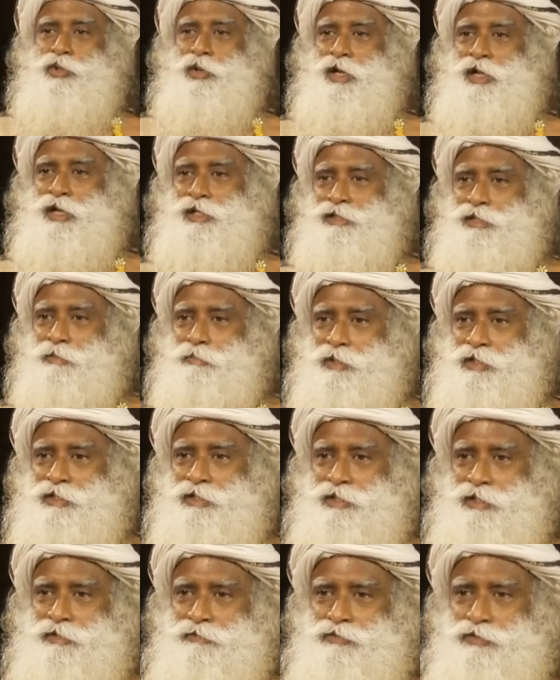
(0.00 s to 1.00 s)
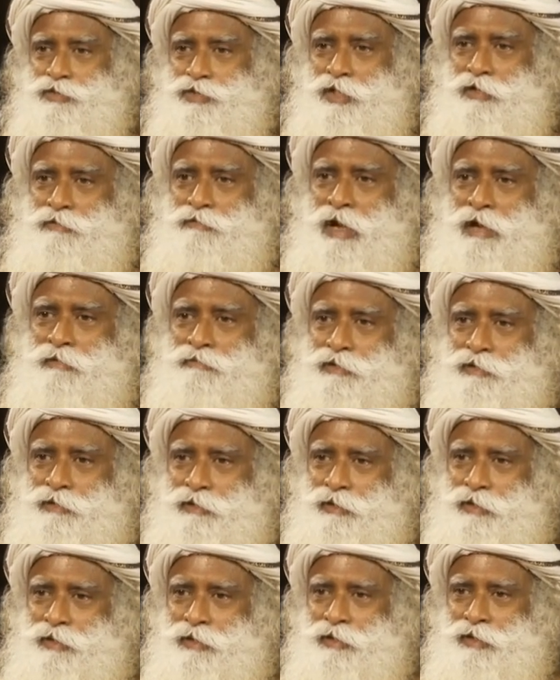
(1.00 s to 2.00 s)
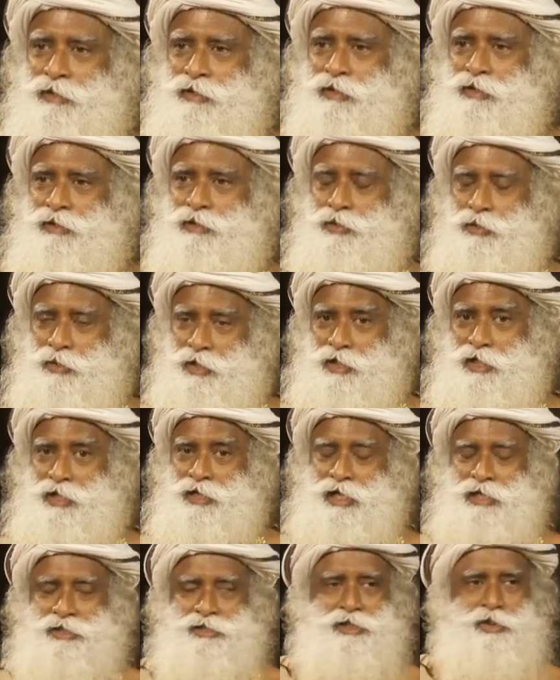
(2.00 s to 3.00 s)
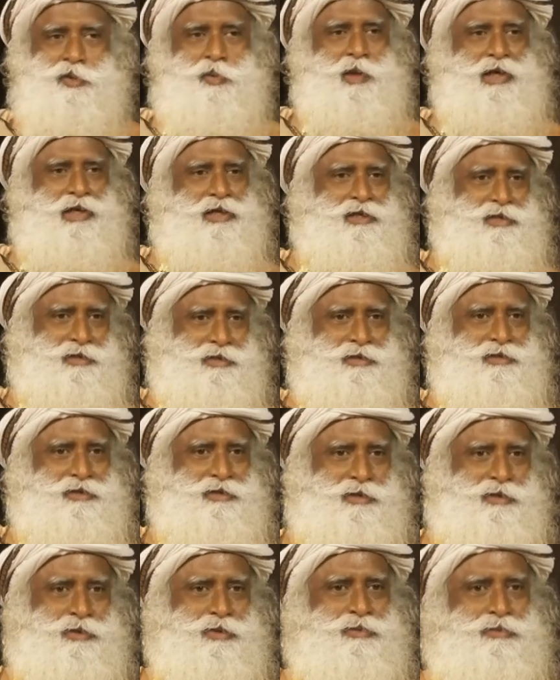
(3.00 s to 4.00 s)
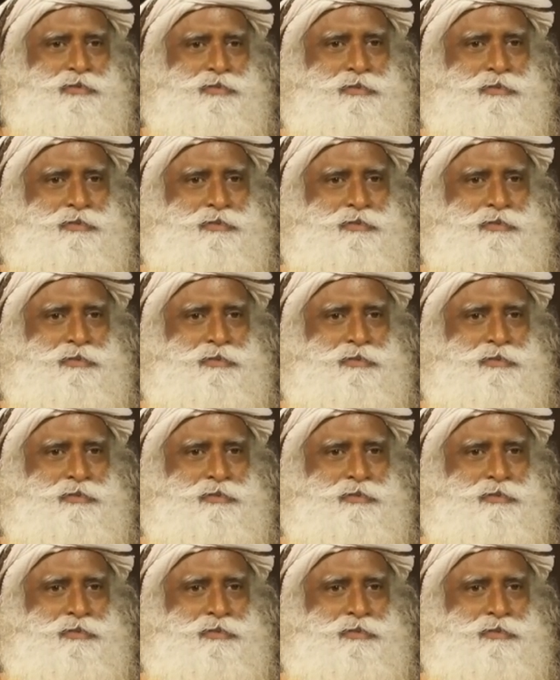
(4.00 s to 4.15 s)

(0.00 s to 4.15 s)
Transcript: আপনি তাকে বেঁচে থাকার ভিত্তি হিসাবে দেখেছেন আপনি খুবই তাড়াতাড়ি সেটা বুঝেছেন জানেন তো